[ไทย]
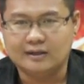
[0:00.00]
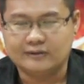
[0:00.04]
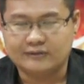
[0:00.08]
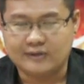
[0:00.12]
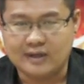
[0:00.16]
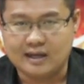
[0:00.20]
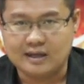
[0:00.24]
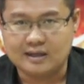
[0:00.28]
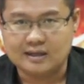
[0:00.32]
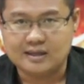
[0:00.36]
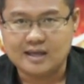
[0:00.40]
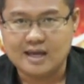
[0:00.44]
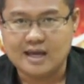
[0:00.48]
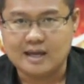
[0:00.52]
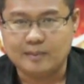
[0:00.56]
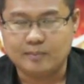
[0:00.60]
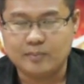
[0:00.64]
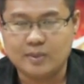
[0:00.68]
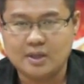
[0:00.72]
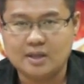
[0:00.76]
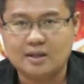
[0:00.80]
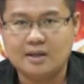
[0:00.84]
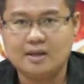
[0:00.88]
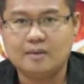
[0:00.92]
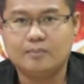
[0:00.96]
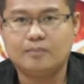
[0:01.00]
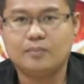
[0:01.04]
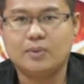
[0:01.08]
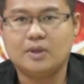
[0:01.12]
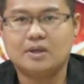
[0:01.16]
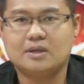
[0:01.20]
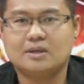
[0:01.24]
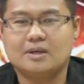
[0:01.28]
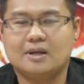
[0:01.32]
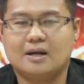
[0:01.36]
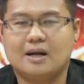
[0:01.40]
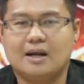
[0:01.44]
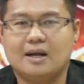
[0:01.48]
สังเกตพิจิตพิ
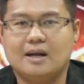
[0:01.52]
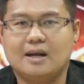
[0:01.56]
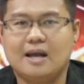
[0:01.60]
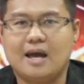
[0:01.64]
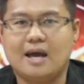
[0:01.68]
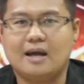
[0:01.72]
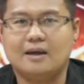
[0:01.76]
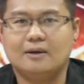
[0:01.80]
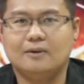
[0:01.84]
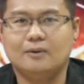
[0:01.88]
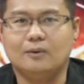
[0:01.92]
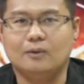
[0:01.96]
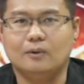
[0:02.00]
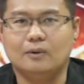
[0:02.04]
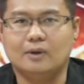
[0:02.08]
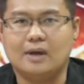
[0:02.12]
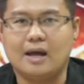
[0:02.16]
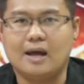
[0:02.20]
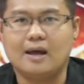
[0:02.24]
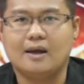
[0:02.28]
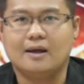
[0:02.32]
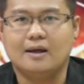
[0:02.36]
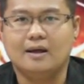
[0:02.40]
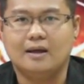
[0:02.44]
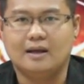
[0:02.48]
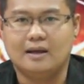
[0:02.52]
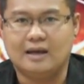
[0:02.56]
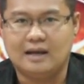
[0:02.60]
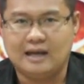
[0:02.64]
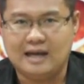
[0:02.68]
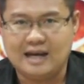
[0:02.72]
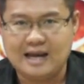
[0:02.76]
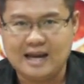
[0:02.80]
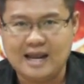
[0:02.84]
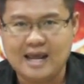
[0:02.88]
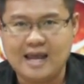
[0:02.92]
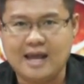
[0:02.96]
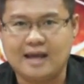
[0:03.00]
จารณาดูนะ
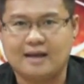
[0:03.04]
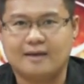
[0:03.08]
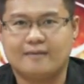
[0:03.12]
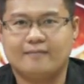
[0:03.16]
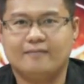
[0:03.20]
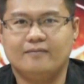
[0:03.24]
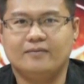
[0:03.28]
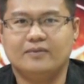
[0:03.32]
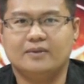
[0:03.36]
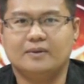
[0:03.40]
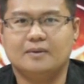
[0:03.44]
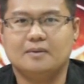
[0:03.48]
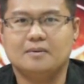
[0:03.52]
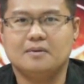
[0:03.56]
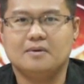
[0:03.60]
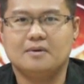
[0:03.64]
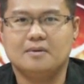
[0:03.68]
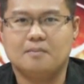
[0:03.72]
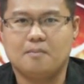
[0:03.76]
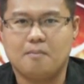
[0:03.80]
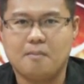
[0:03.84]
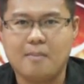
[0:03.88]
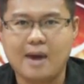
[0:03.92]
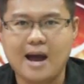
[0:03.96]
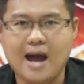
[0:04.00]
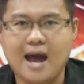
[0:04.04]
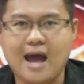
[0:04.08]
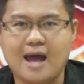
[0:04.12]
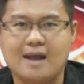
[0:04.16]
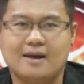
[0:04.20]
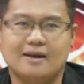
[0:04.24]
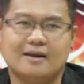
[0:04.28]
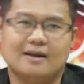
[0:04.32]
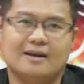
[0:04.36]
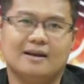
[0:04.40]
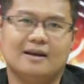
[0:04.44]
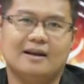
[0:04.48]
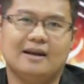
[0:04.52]
เลขบ้าน
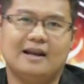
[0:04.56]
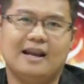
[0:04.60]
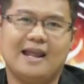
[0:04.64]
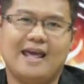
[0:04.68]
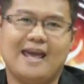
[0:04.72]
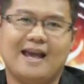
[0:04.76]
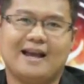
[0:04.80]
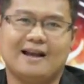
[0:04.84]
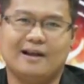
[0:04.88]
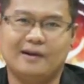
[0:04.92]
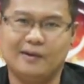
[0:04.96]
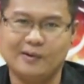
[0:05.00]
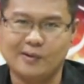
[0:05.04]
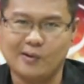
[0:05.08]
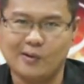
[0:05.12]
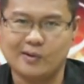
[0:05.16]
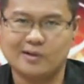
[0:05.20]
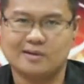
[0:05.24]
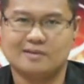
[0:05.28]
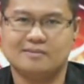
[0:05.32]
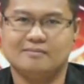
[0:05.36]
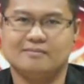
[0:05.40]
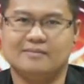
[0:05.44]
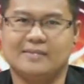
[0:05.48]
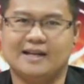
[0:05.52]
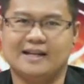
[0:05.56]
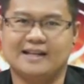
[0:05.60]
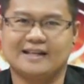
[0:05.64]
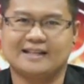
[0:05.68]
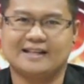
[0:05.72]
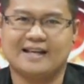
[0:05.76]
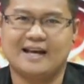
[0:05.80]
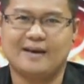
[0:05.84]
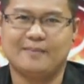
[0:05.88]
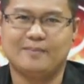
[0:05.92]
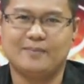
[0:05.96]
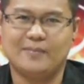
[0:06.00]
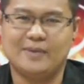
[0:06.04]
เลขรถนะ
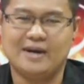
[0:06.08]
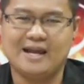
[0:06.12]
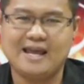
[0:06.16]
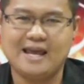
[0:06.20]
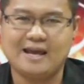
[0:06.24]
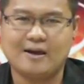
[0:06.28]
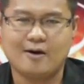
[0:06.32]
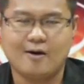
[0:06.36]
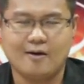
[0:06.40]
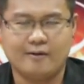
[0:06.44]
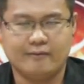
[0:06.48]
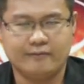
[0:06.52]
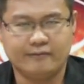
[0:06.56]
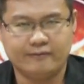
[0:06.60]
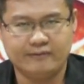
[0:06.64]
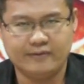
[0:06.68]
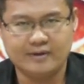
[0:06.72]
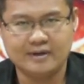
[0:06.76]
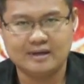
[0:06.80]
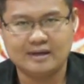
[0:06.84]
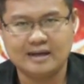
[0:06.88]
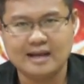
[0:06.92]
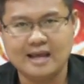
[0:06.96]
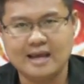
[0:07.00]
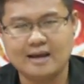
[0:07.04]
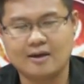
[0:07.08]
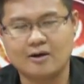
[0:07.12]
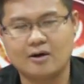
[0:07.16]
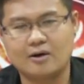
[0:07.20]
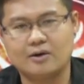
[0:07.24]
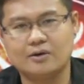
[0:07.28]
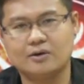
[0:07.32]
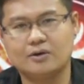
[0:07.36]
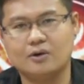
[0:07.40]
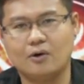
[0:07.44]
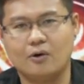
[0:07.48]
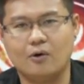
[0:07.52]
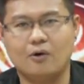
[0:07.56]
ครับเลขออฟฟิศเลขคอ
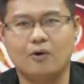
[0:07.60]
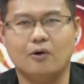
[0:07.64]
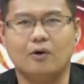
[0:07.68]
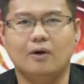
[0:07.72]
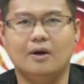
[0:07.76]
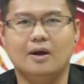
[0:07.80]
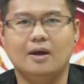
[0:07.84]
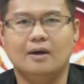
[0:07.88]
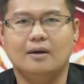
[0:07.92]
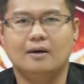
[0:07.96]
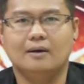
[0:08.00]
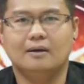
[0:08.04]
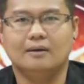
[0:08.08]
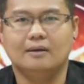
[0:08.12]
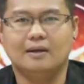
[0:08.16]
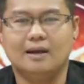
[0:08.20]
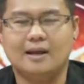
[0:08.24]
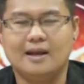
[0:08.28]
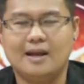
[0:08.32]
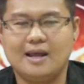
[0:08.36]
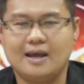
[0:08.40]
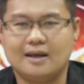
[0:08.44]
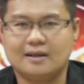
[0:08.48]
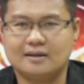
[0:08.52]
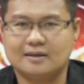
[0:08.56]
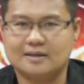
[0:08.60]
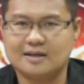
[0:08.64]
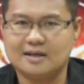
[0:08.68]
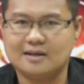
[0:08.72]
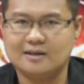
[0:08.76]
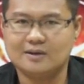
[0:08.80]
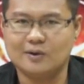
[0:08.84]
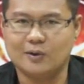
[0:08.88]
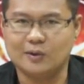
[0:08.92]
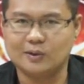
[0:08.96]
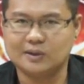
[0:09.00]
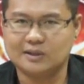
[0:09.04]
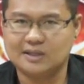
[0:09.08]
นโดเลขโฉ
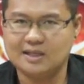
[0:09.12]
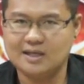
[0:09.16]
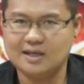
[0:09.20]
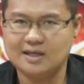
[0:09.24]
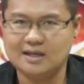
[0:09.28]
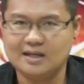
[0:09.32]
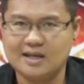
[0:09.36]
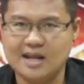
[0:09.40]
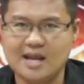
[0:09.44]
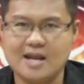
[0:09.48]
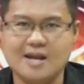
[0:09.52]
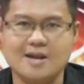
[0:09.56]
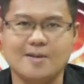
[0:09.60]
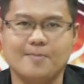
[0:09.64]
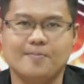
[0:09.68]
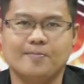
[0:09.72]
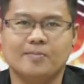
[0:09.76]
นดที่ดิน